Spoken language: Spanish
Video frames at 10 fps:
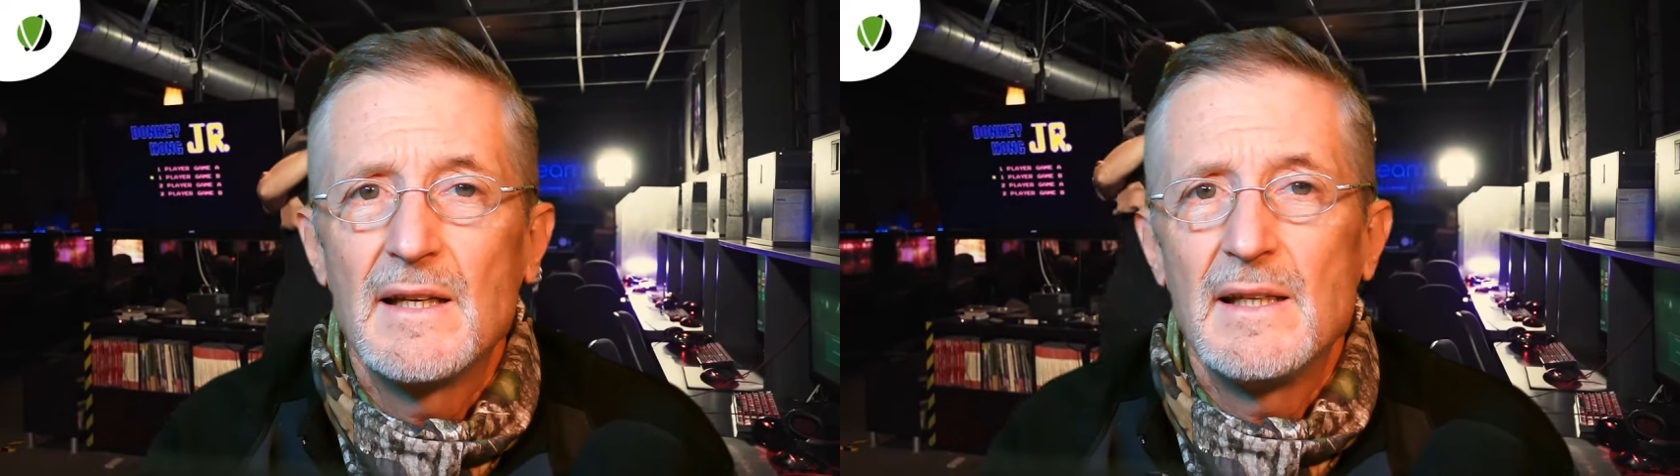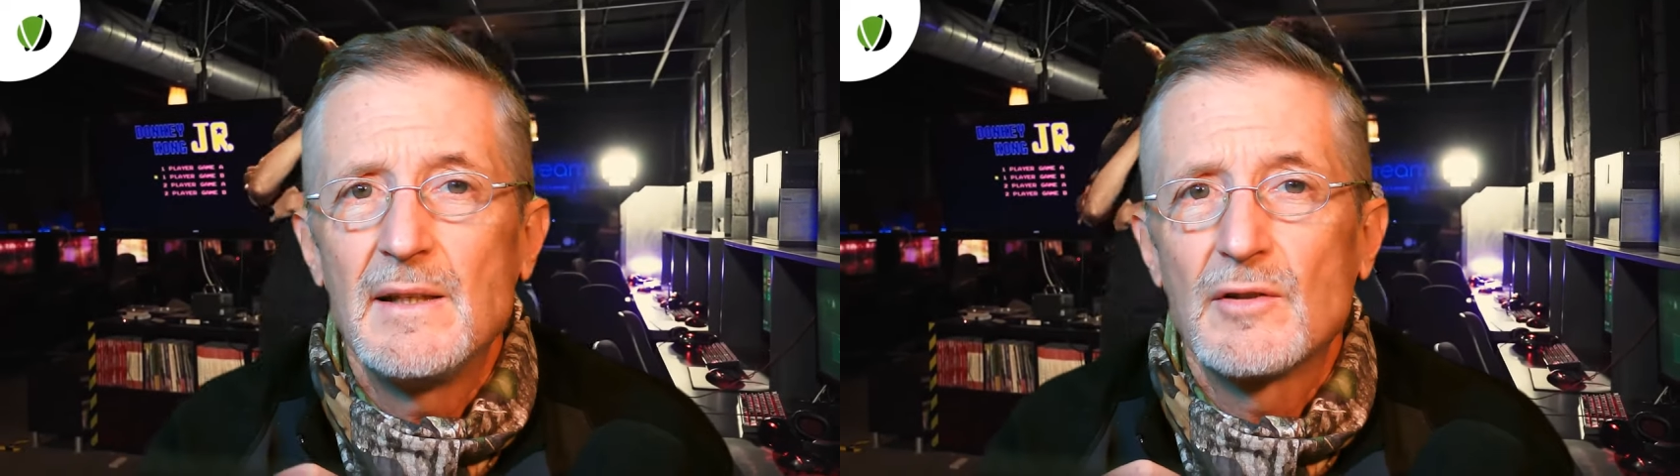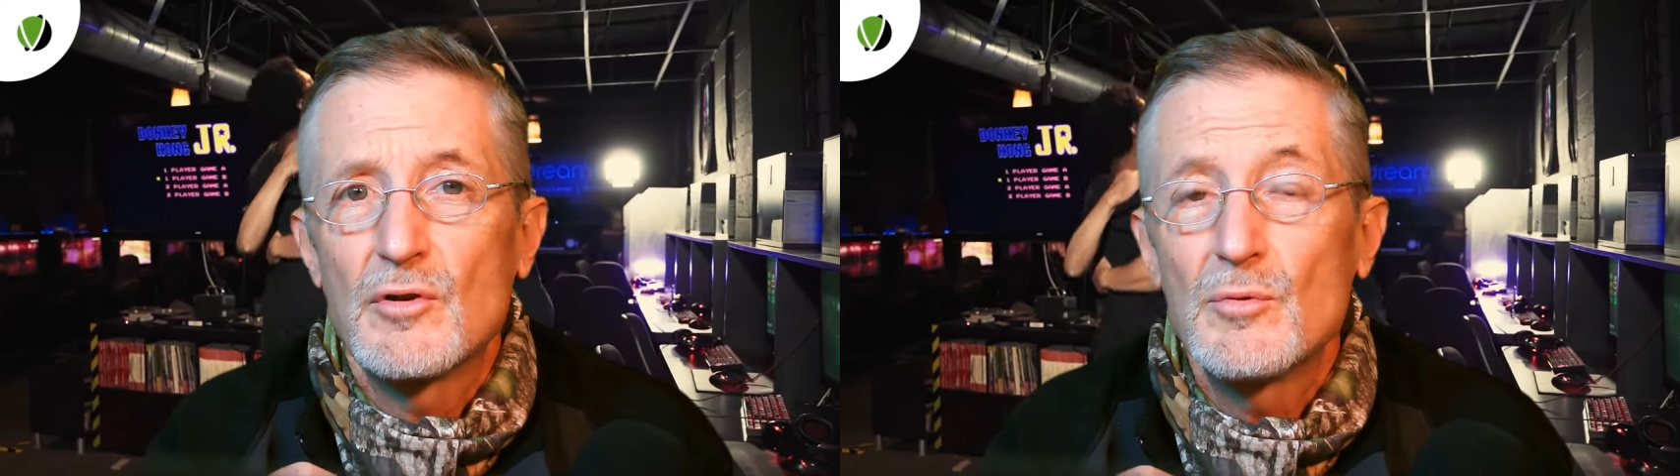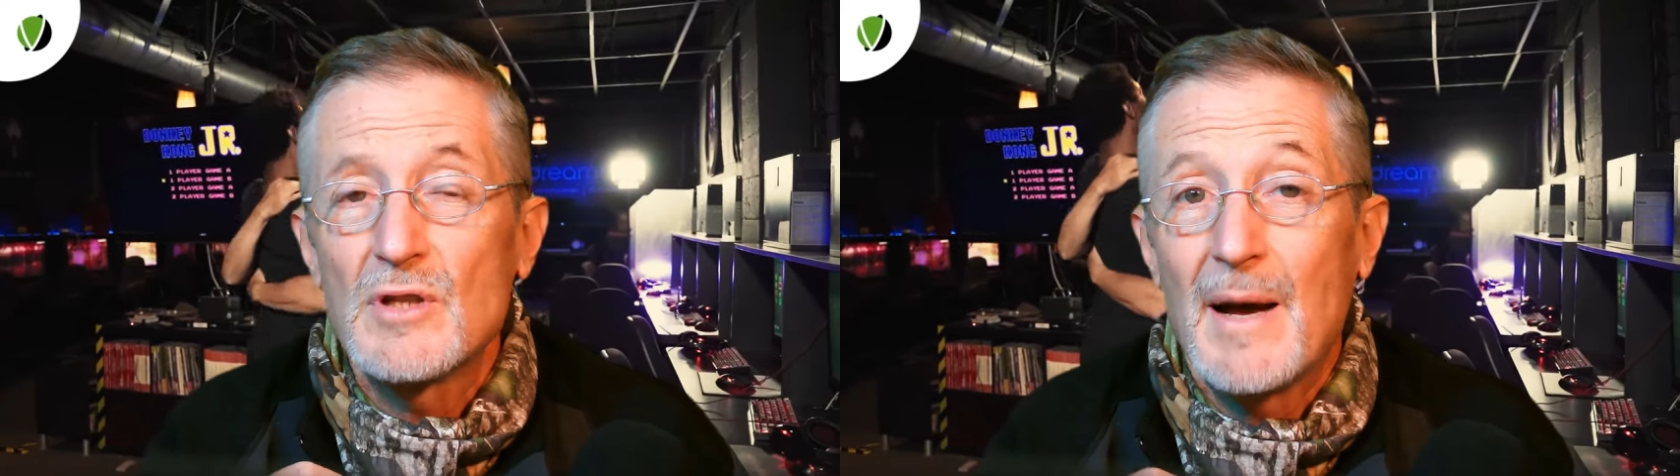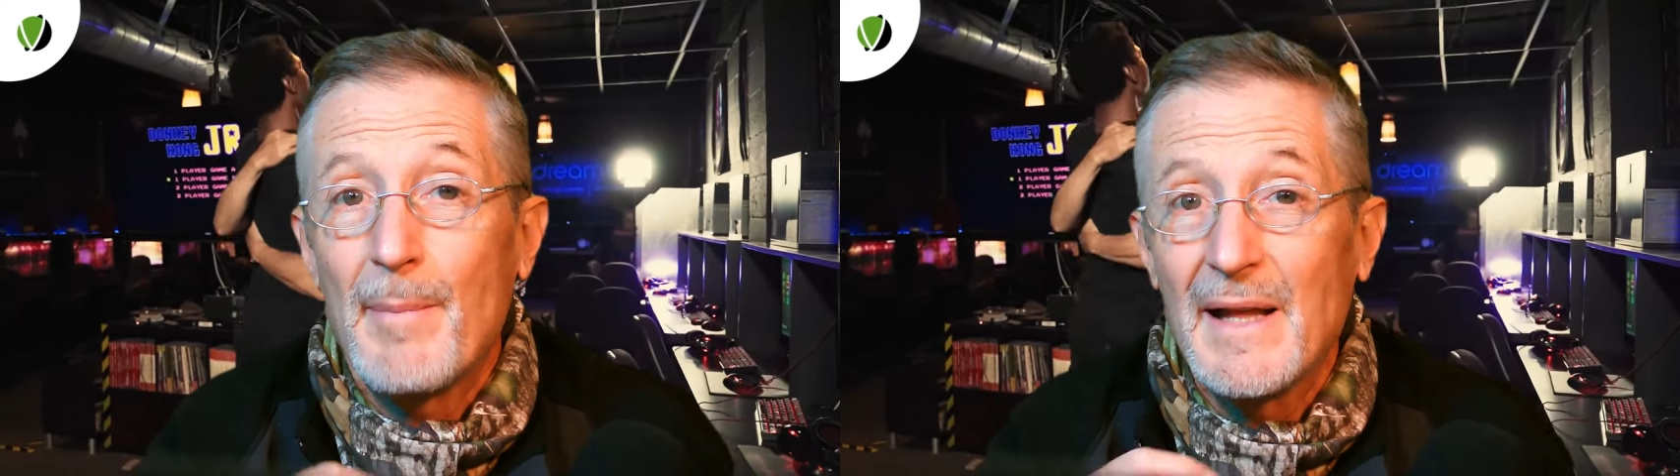y
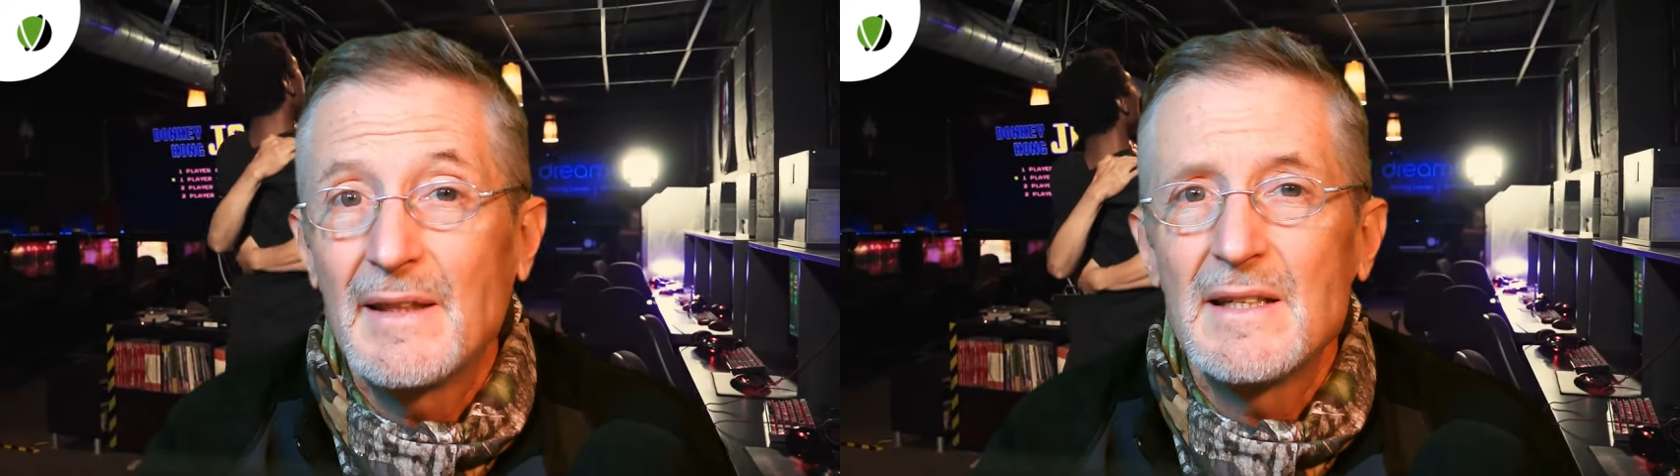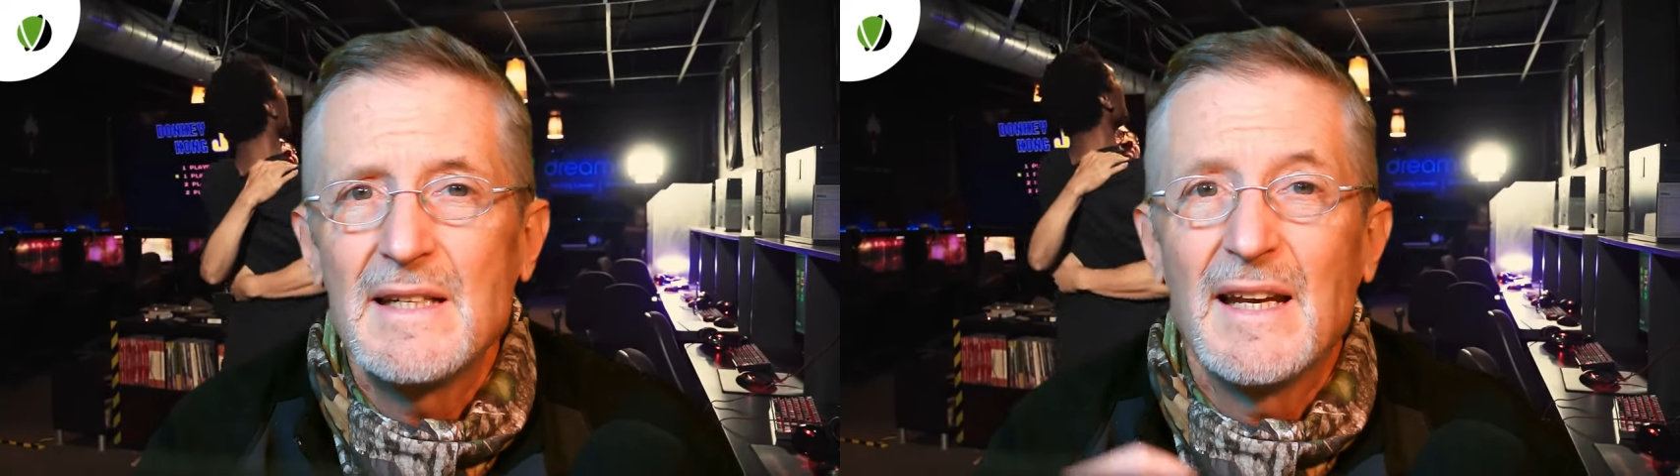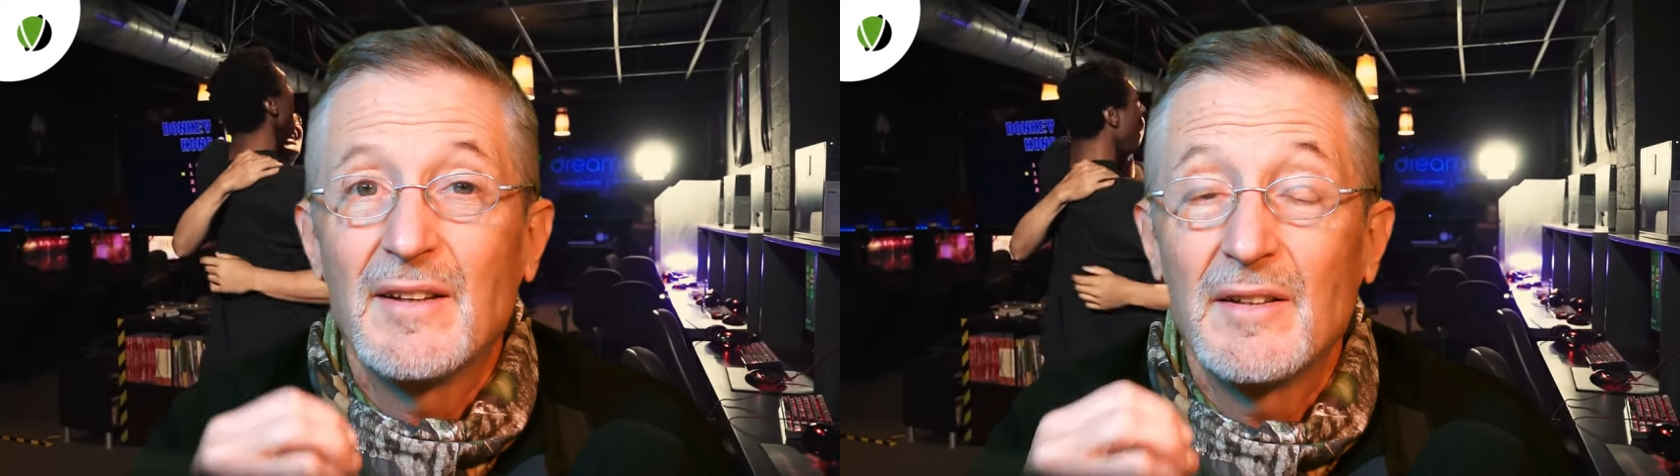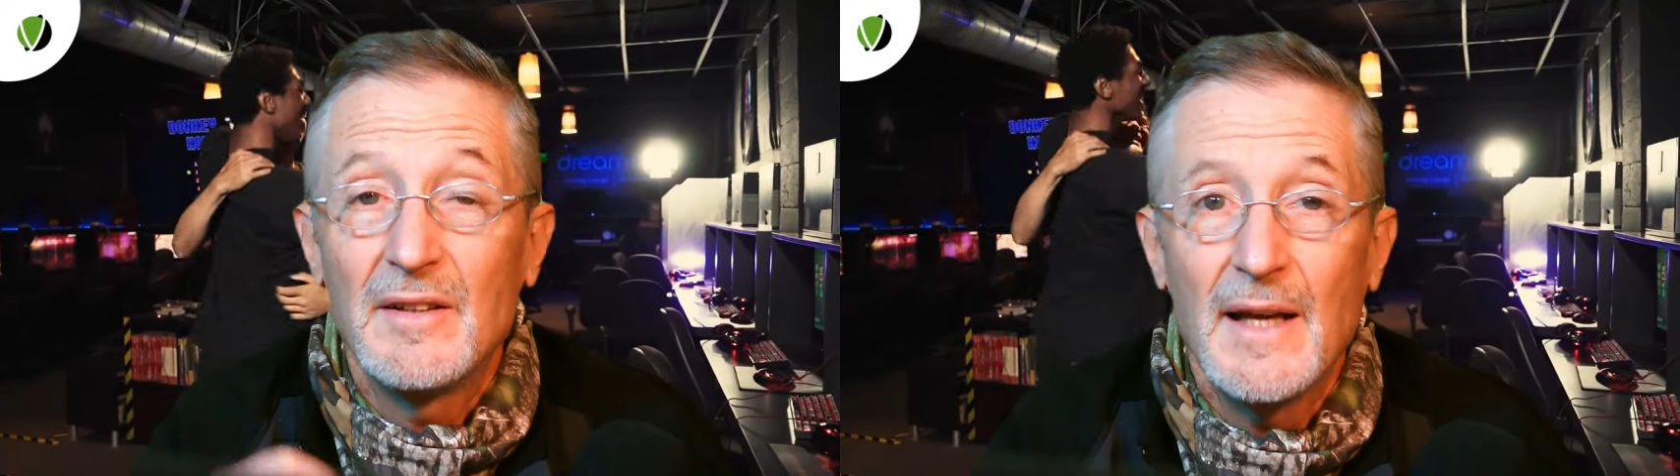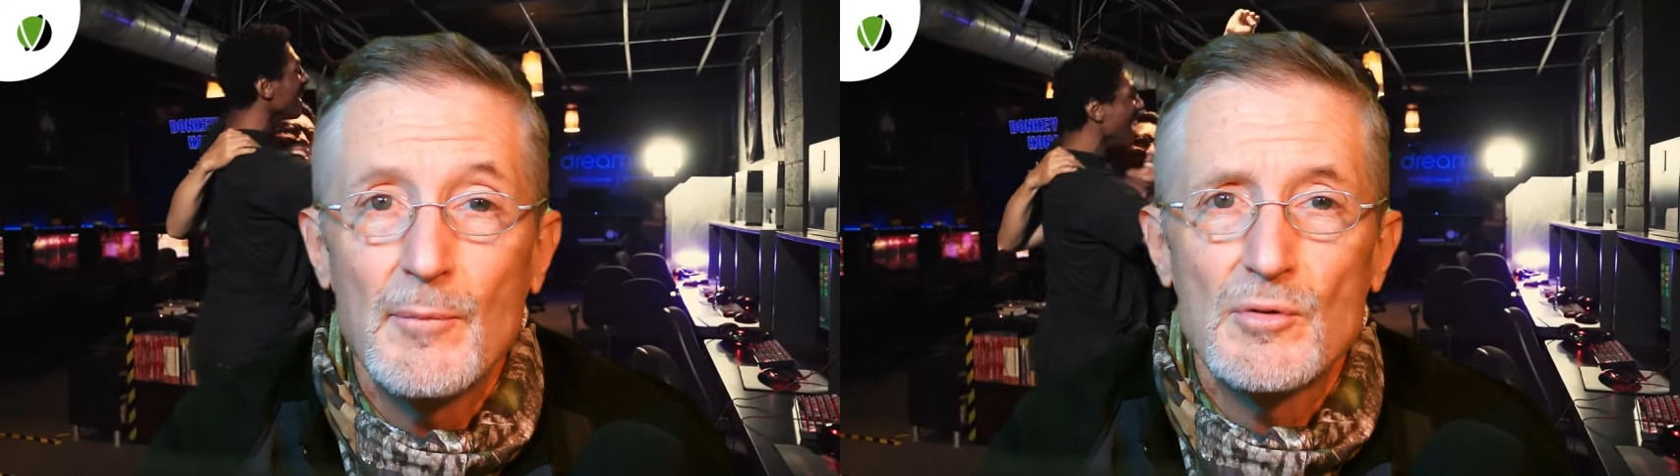somos capaces y
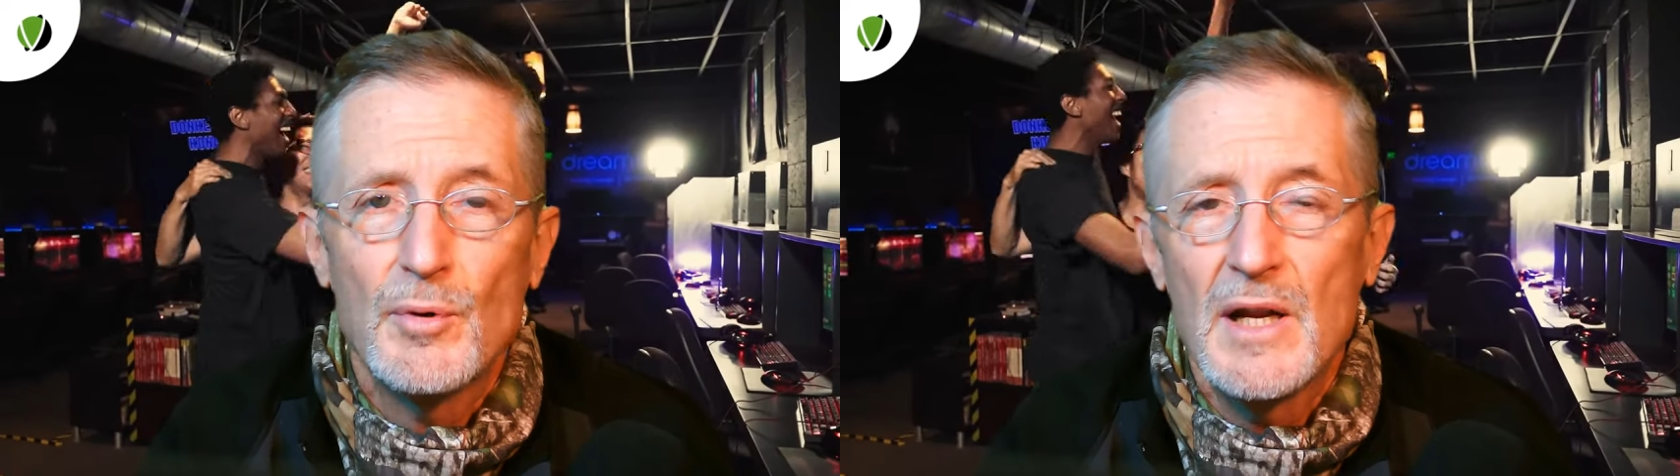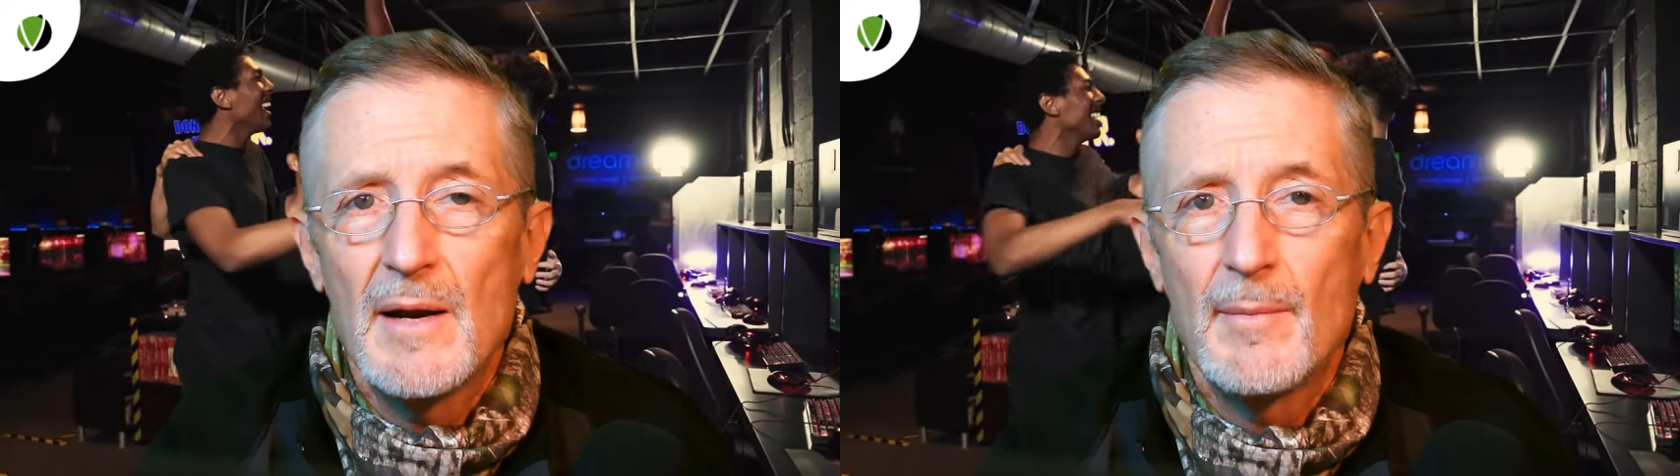necesitamos poner